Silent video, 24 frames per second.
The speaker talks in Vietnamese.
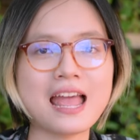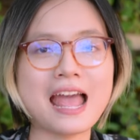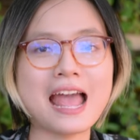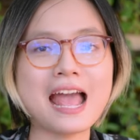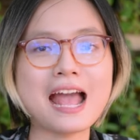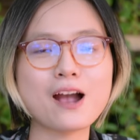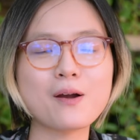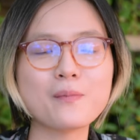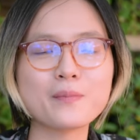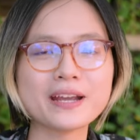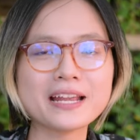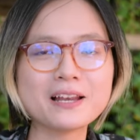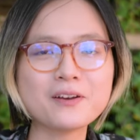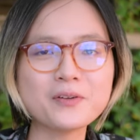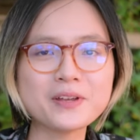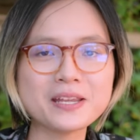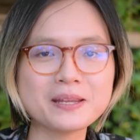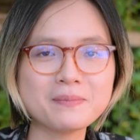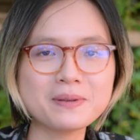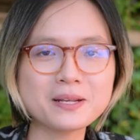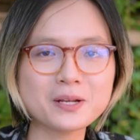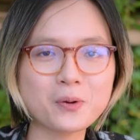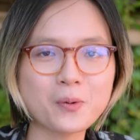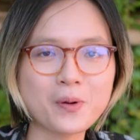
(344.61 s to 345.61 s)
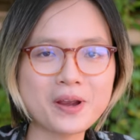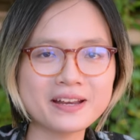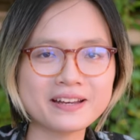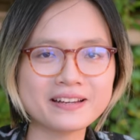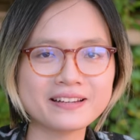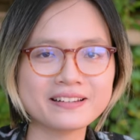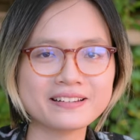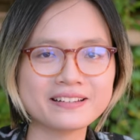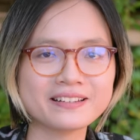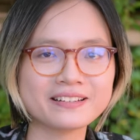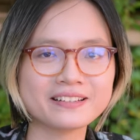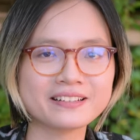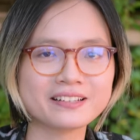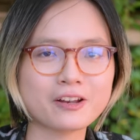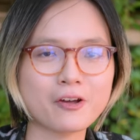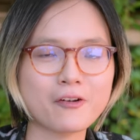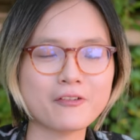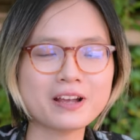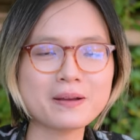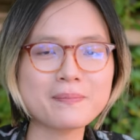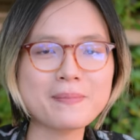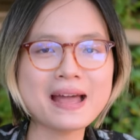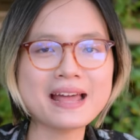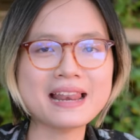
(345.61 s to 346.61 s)
À còn một cái lưu ý mình quên nói
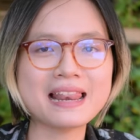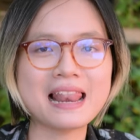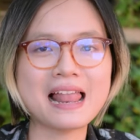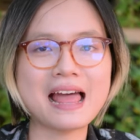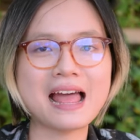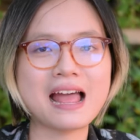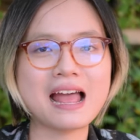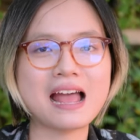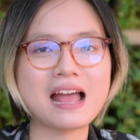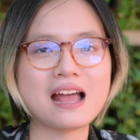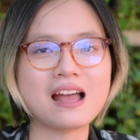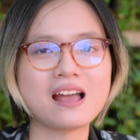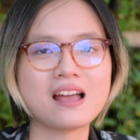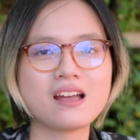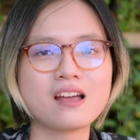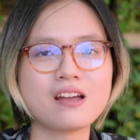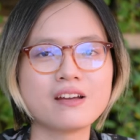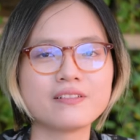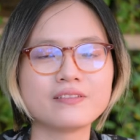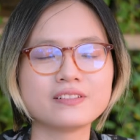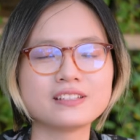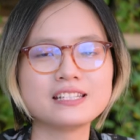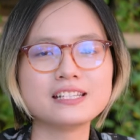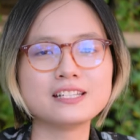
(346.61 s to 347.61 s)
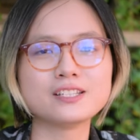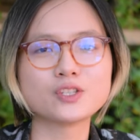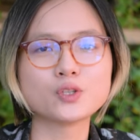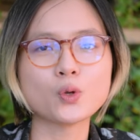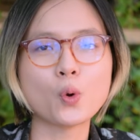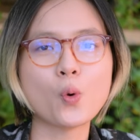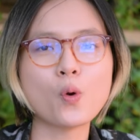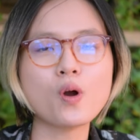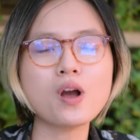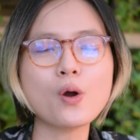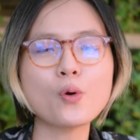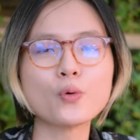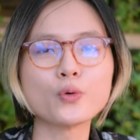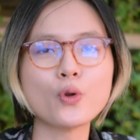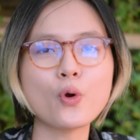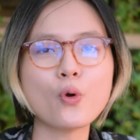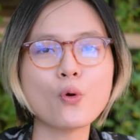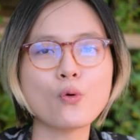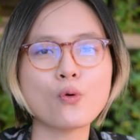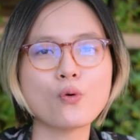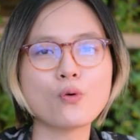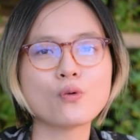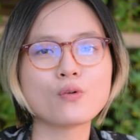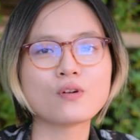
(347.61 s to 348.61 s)
với các bạn là chỉ số khẩu
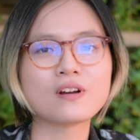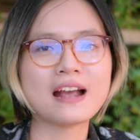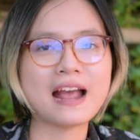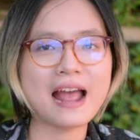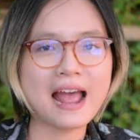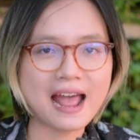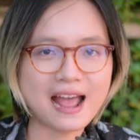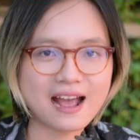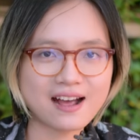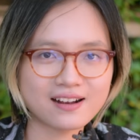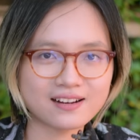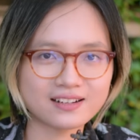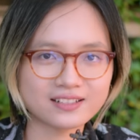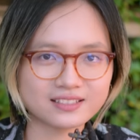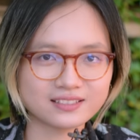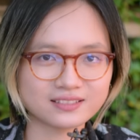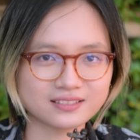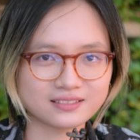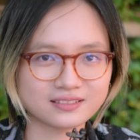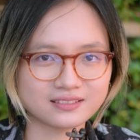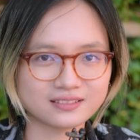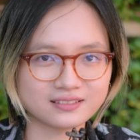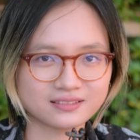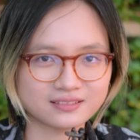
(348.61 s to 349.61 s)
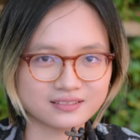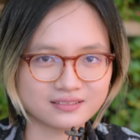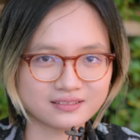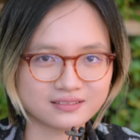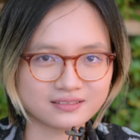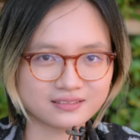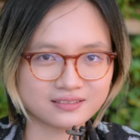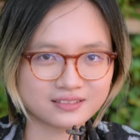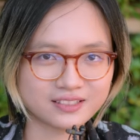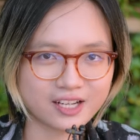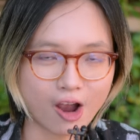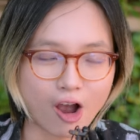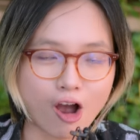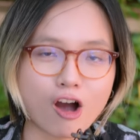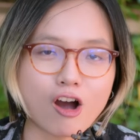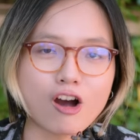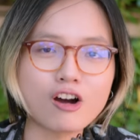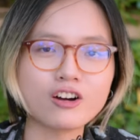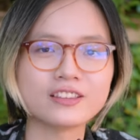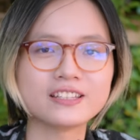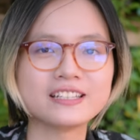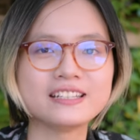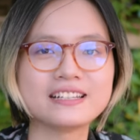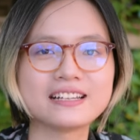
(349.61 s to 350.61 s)
độ càng
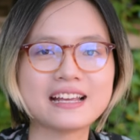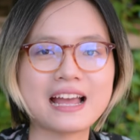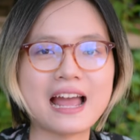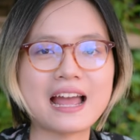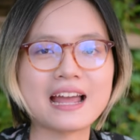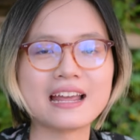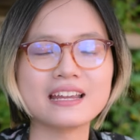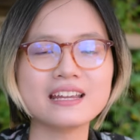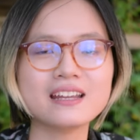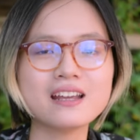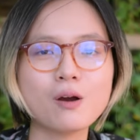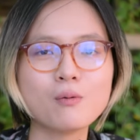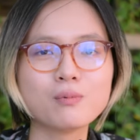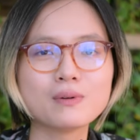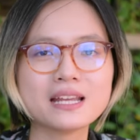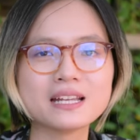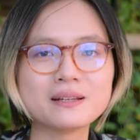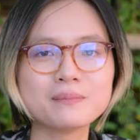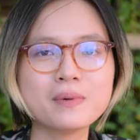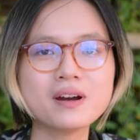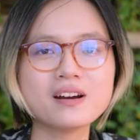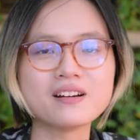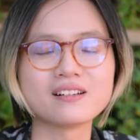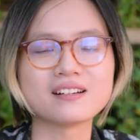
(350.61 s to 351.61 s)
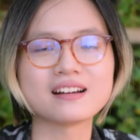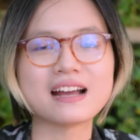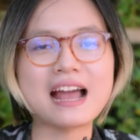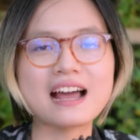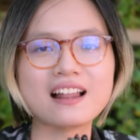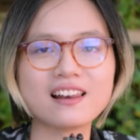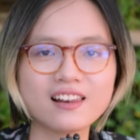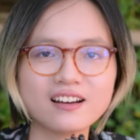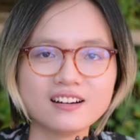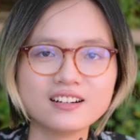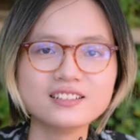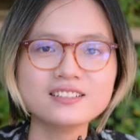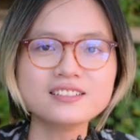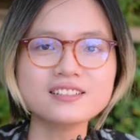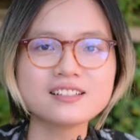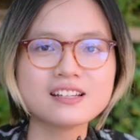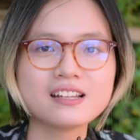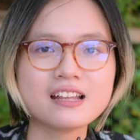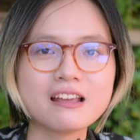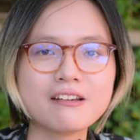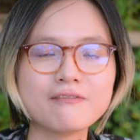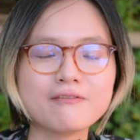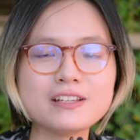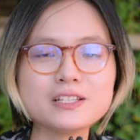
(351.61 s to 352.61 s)
nhỏ thì cái ống kính mở càng lớn.
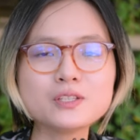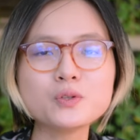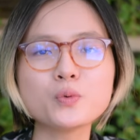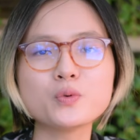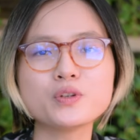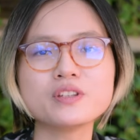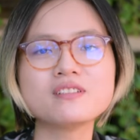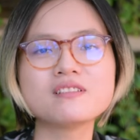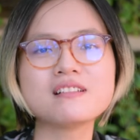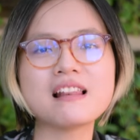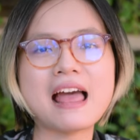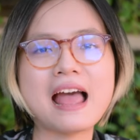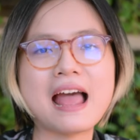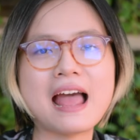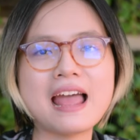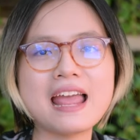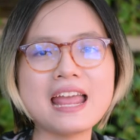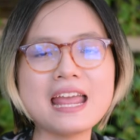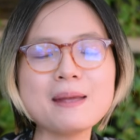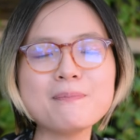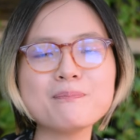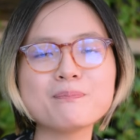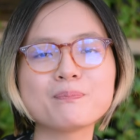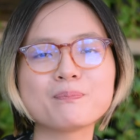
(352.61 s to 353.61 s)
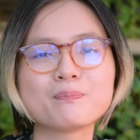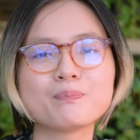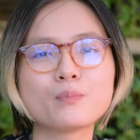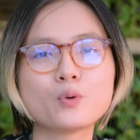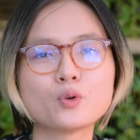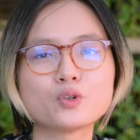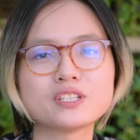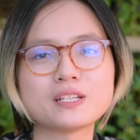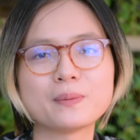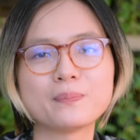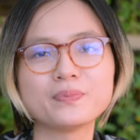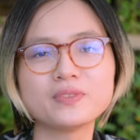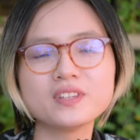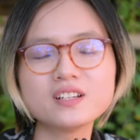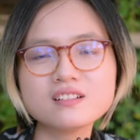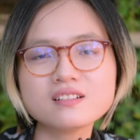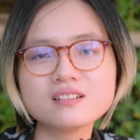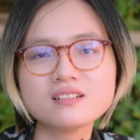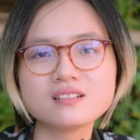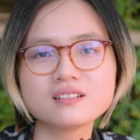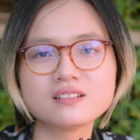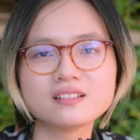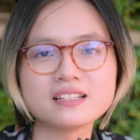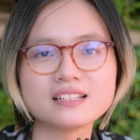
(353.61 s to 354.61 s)
Ví dụ như là f
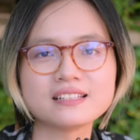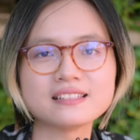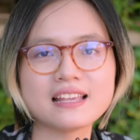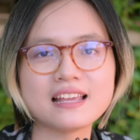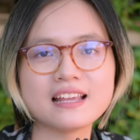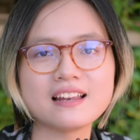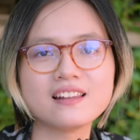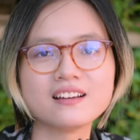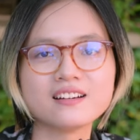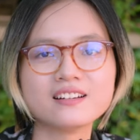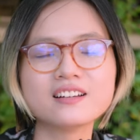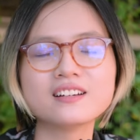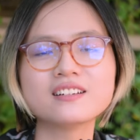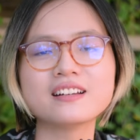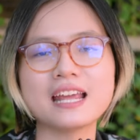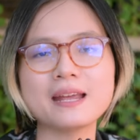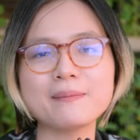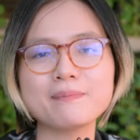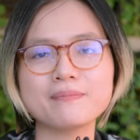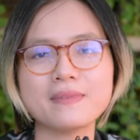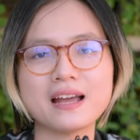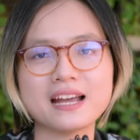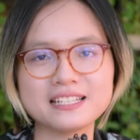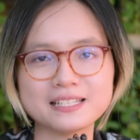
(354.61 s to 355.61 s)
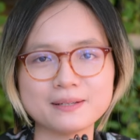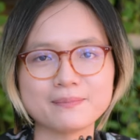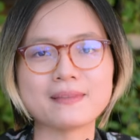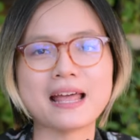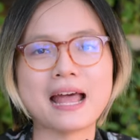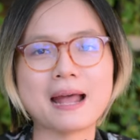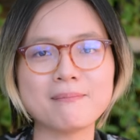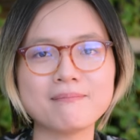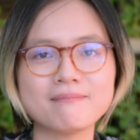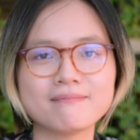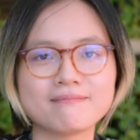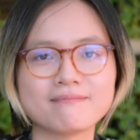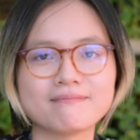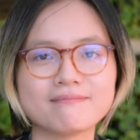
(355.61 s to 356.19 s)
1.4 thì sẽ lớn hơn f 2.8.